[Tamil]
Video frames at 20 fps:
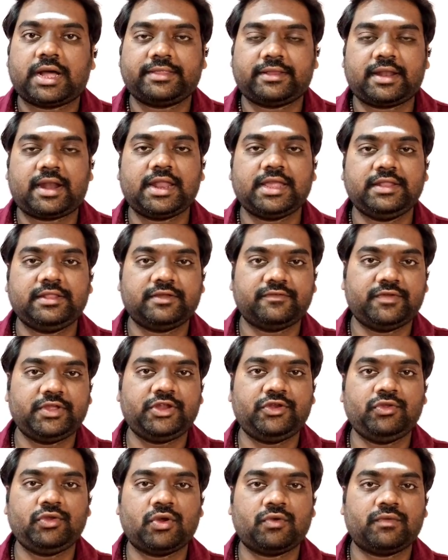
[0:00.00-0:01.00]
அதனால் இந்த
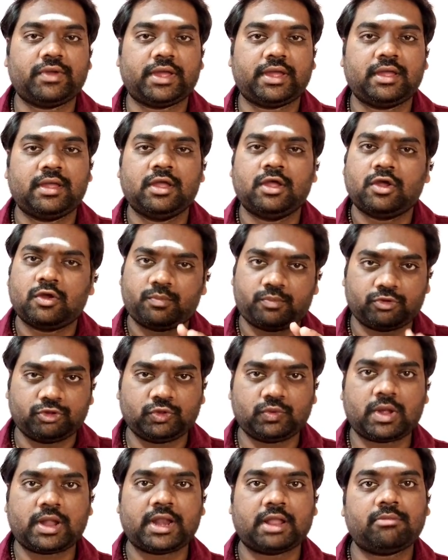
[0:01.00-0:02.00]
வீடியோவை
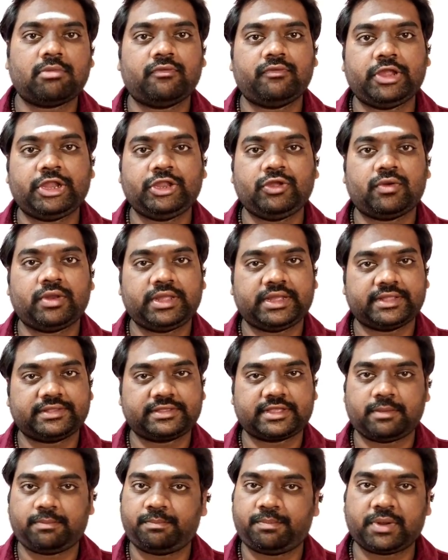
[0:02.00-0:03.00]
பொதுவாக நம்ம வீடியோ நீங்கள்
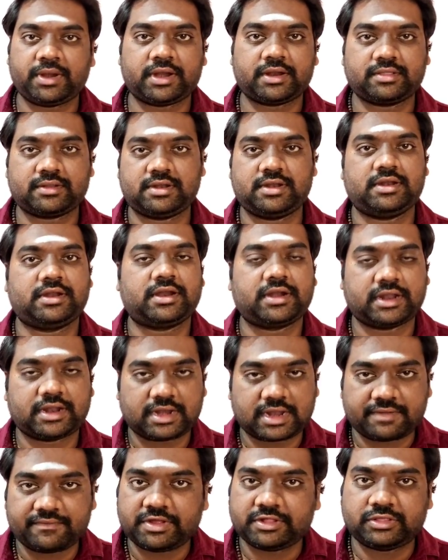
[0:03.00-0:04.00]
ஸ்கிப் பண்ணுறதெல்லாம் எனக்கு
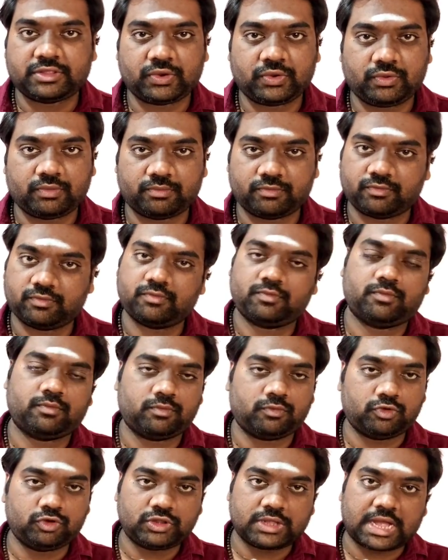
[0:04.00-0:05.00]
நல்லாவே தெரியும்
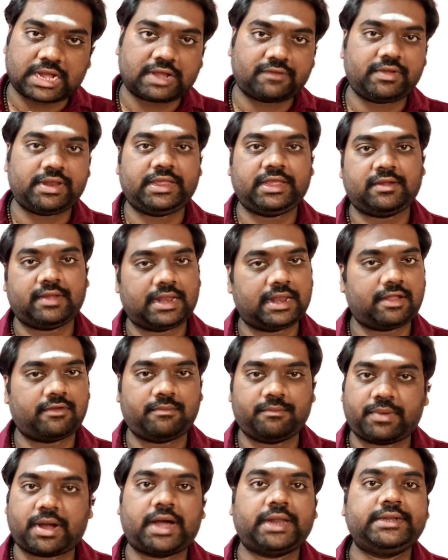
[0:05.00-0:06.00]
முழுதாகவே நீங்கள்
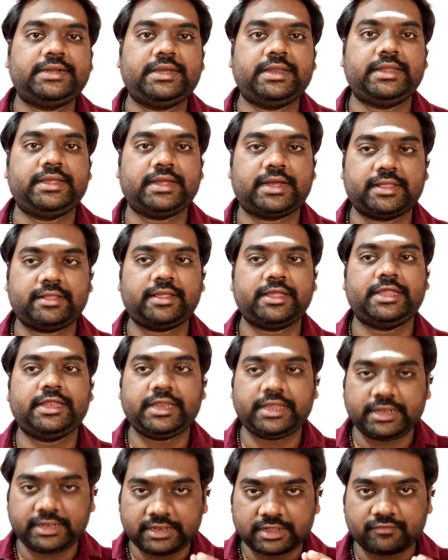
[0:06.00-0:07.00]
எல்லோரும் பார்க்குறீங்க
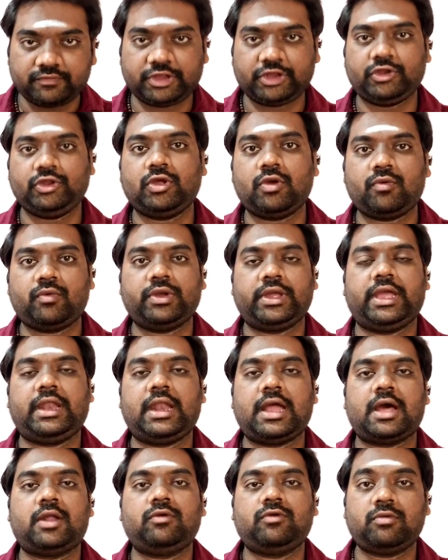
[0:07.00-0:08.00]
இன்னும் இந்த வீடியோ உங்கள்
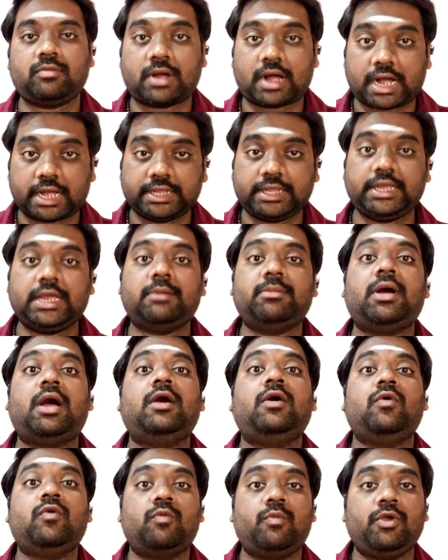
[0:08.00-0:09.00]
எல்லாருக்கும்
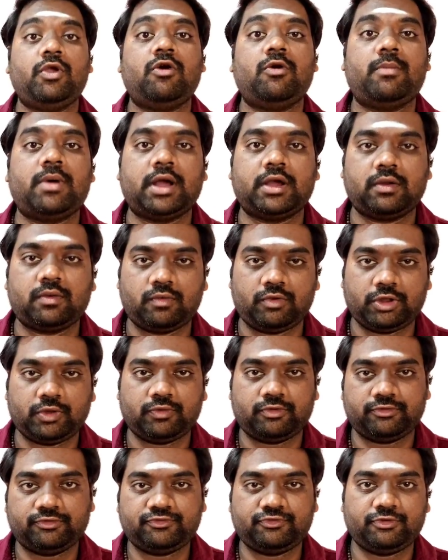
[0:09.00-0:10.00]
அதிகமாக
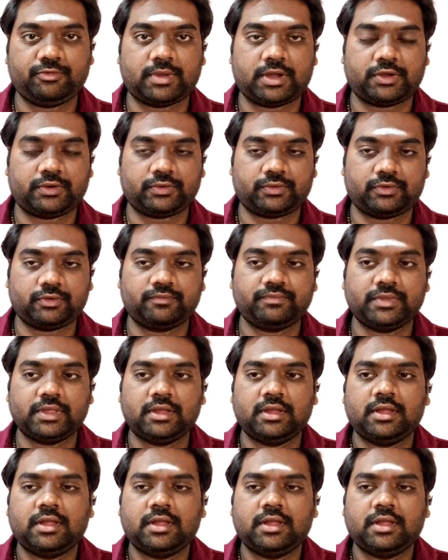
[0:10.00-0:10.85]
உபயோகமாகக்கூடிய ஒரு விஷயமாக இருக்கும்